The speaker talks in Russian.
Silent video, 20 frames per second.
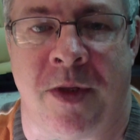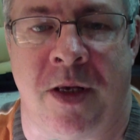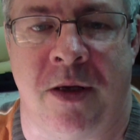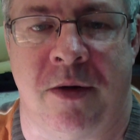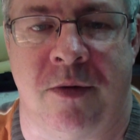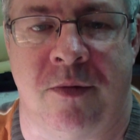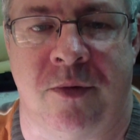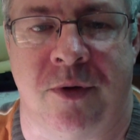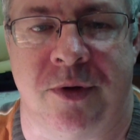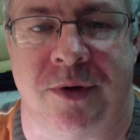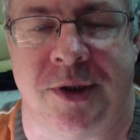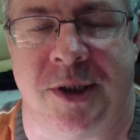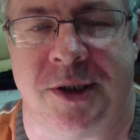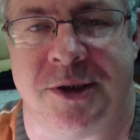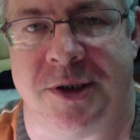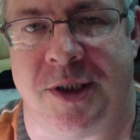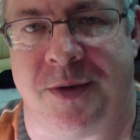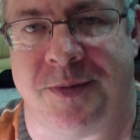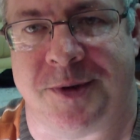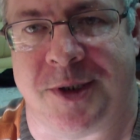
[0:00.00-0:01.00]
Вот.
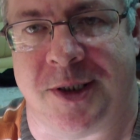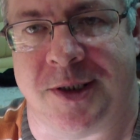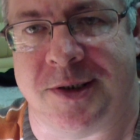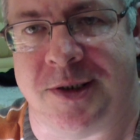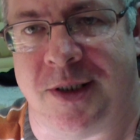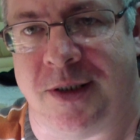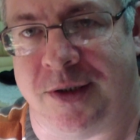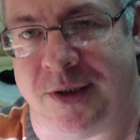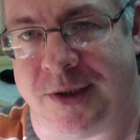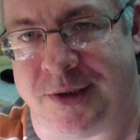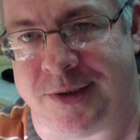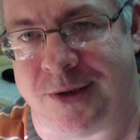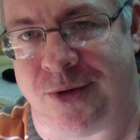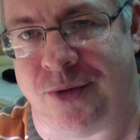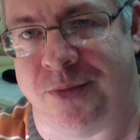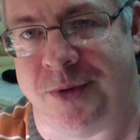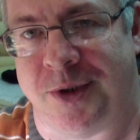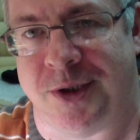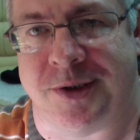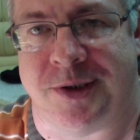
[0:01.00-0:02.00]
Даже, я бы сказал, и
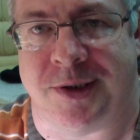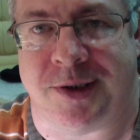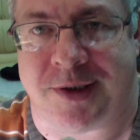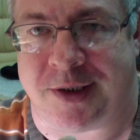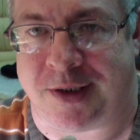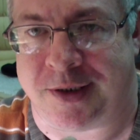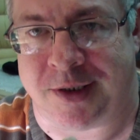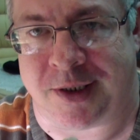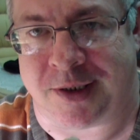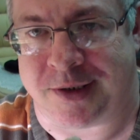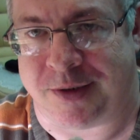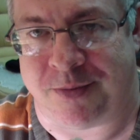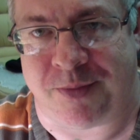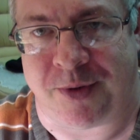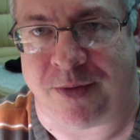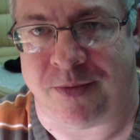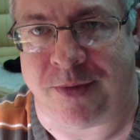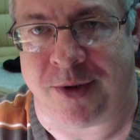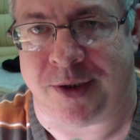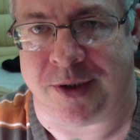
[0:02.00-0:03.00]
зарубежные стандарты
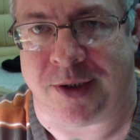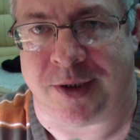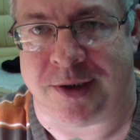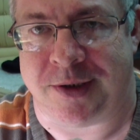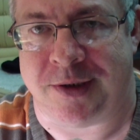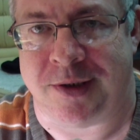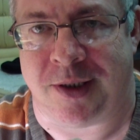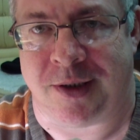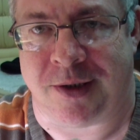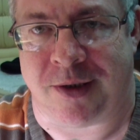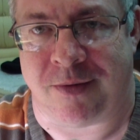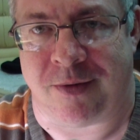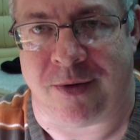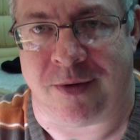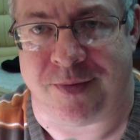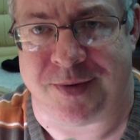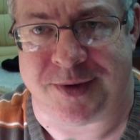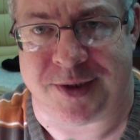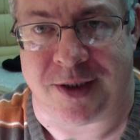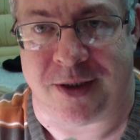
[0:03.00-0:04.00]
примерно одинаковые
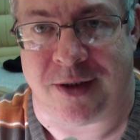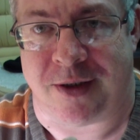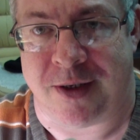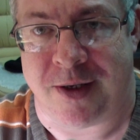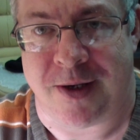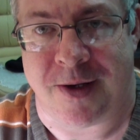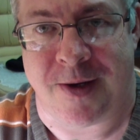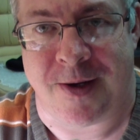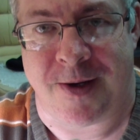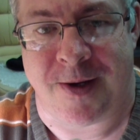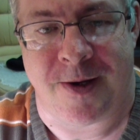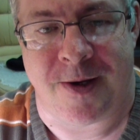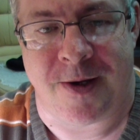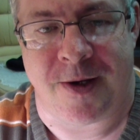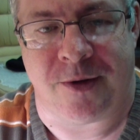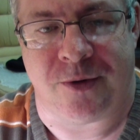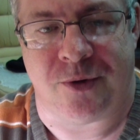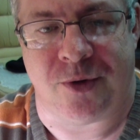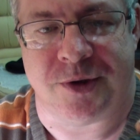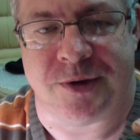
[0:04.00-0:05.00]
все.
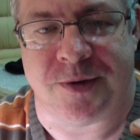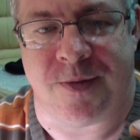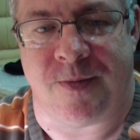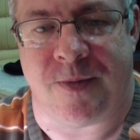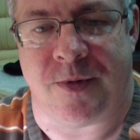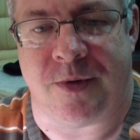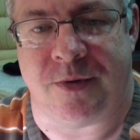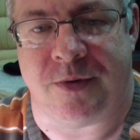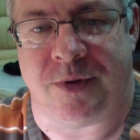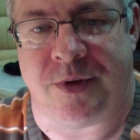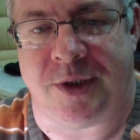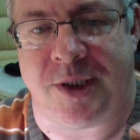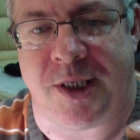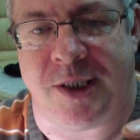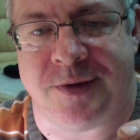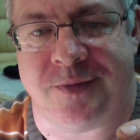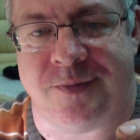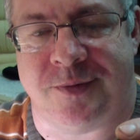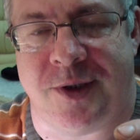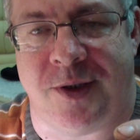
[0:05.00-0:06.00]
То есть
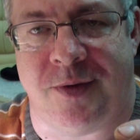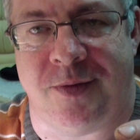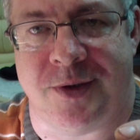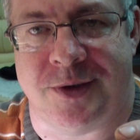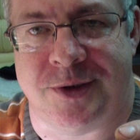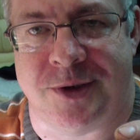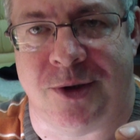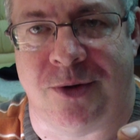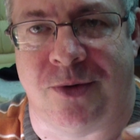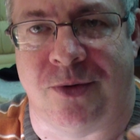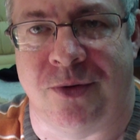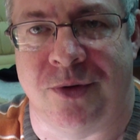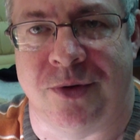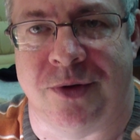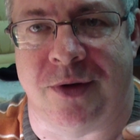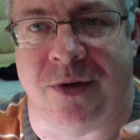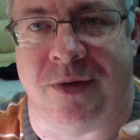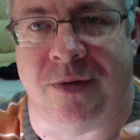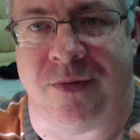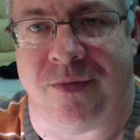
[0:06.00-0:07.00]
раз в 9
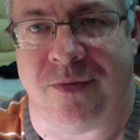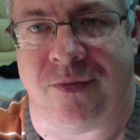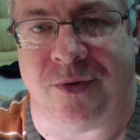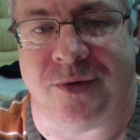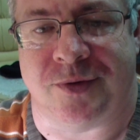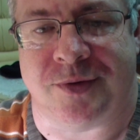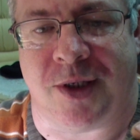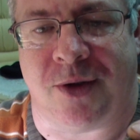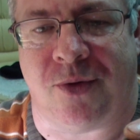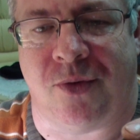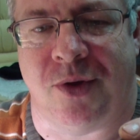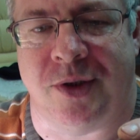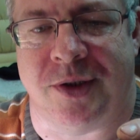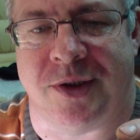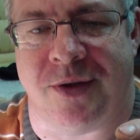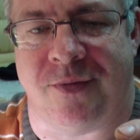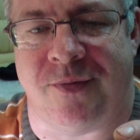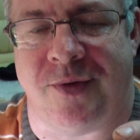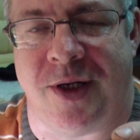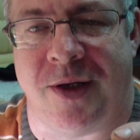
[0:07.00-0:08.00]
секунд, то есть
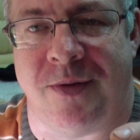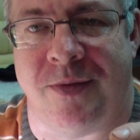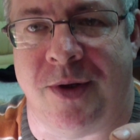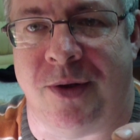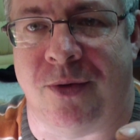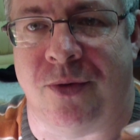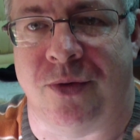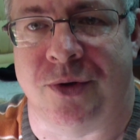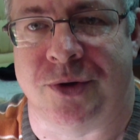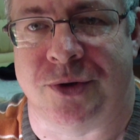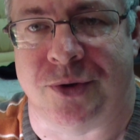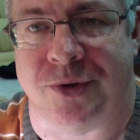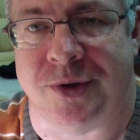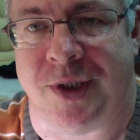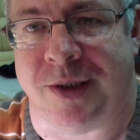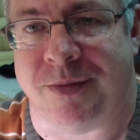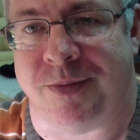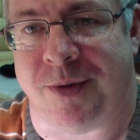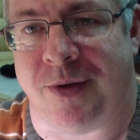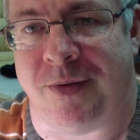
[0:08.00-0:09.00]
какое-то время он
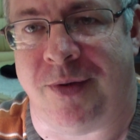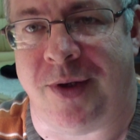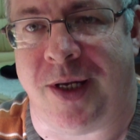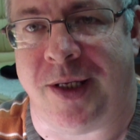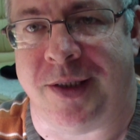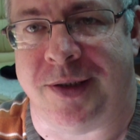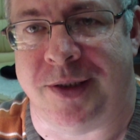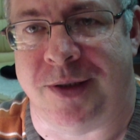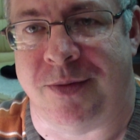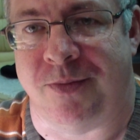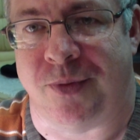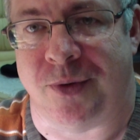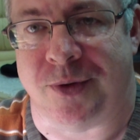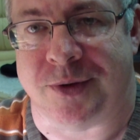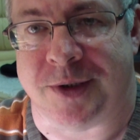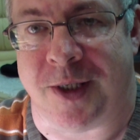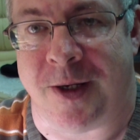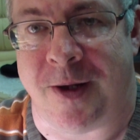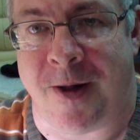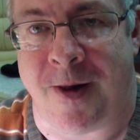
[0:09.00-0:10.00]
сюда отправляет
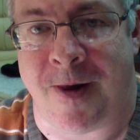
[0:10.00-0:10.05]
импульс.